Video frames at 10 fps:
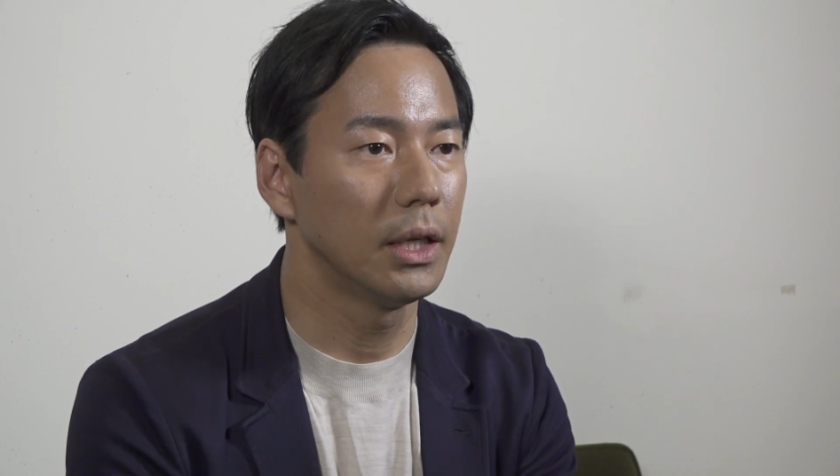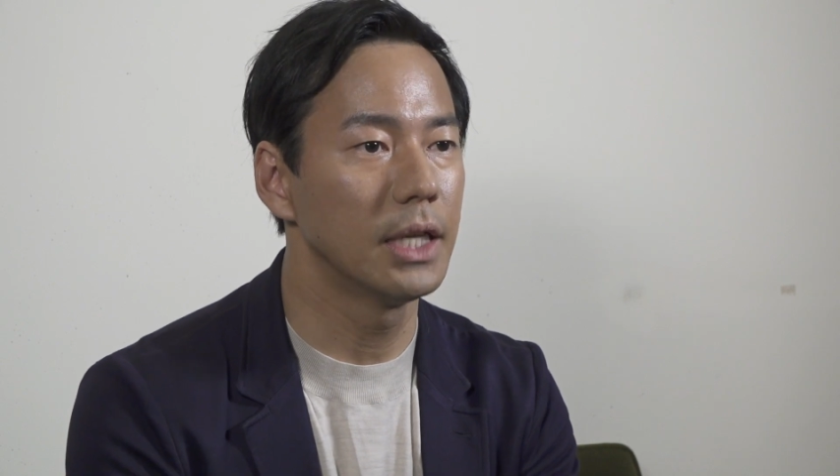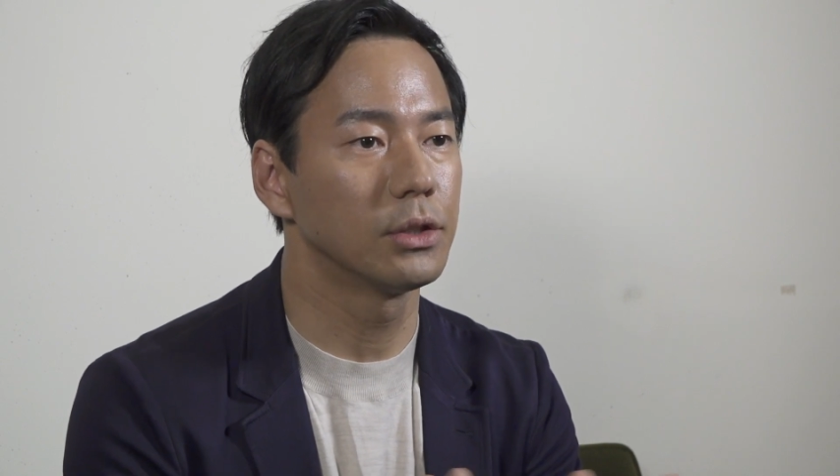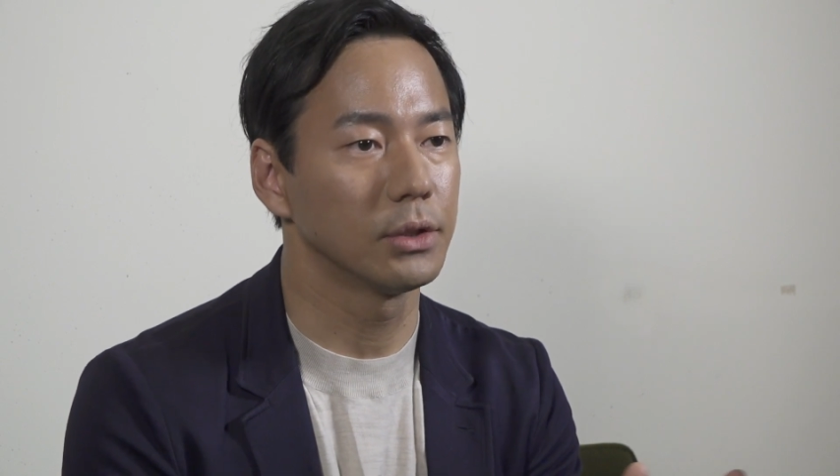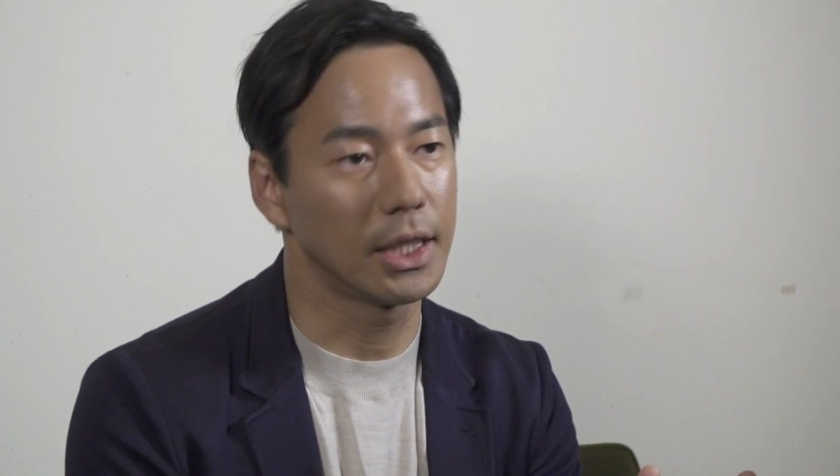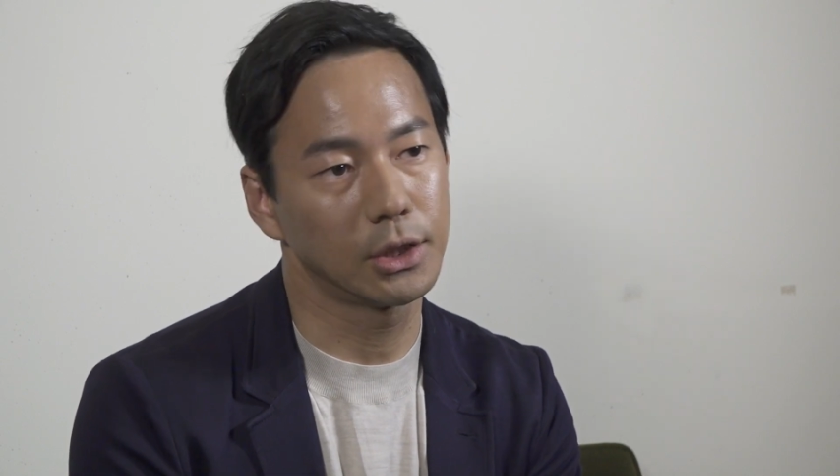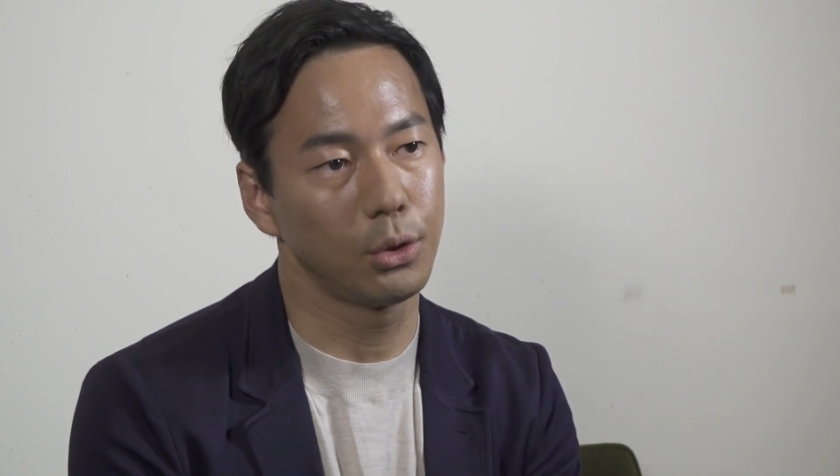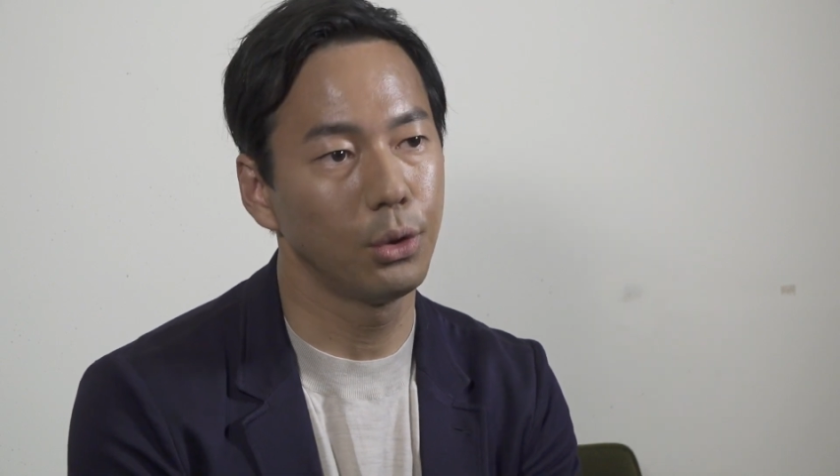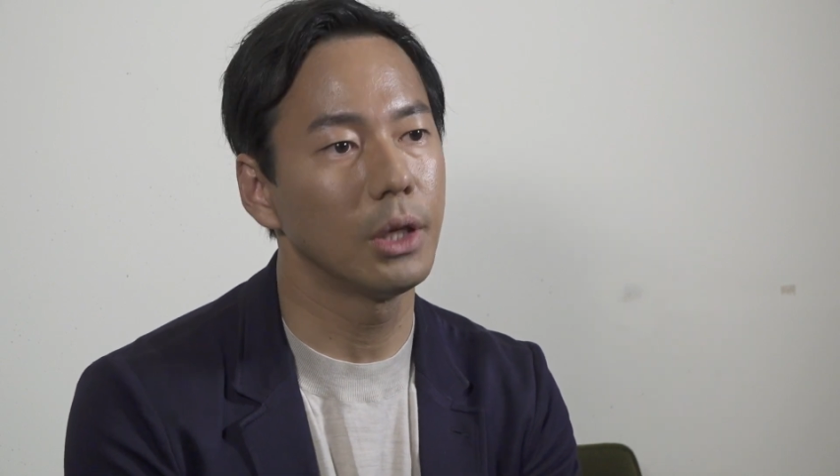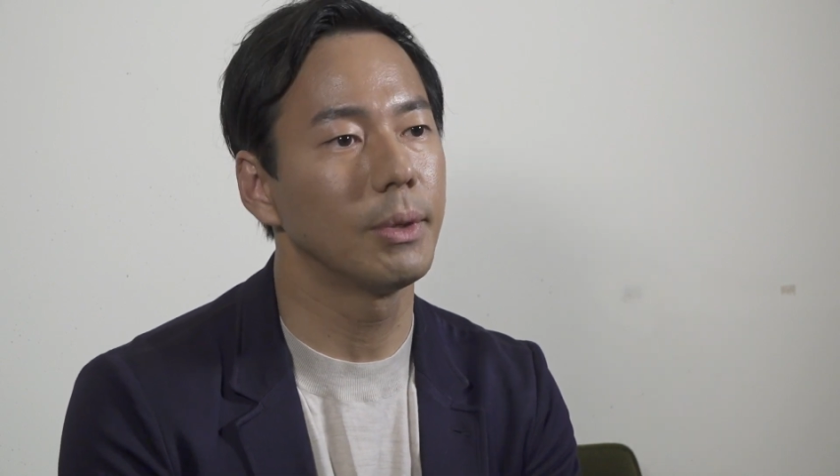レースの雑誌を
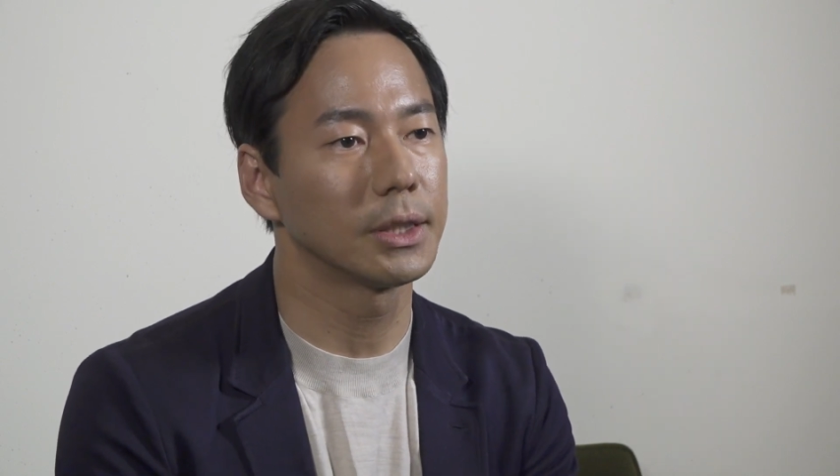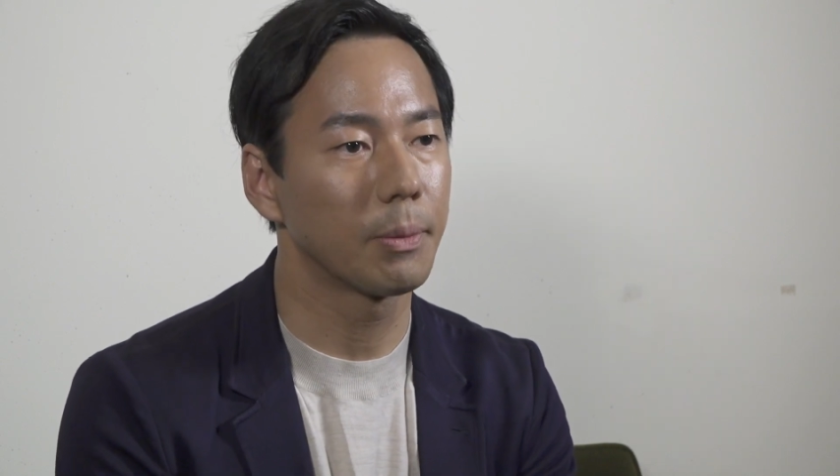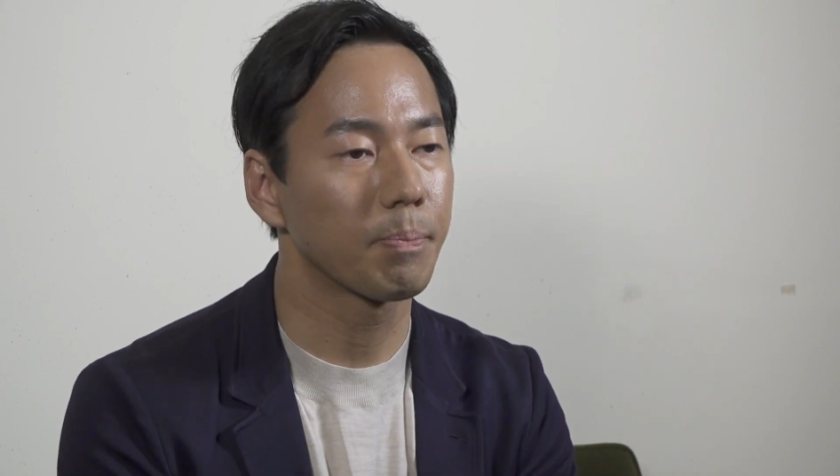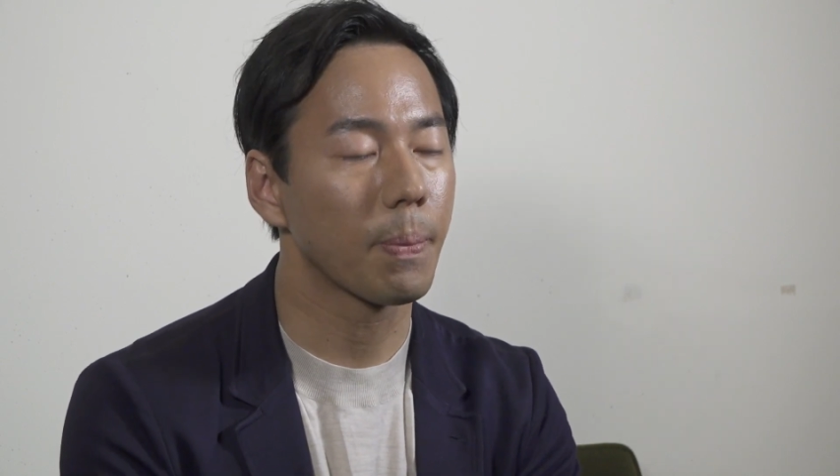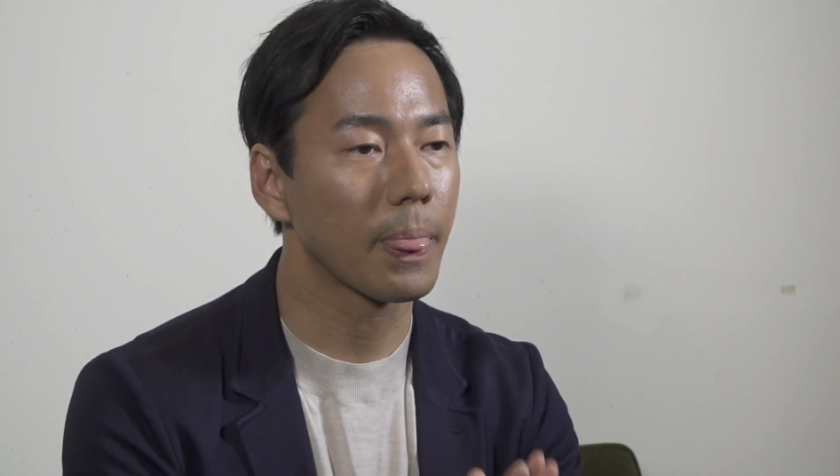読んでいました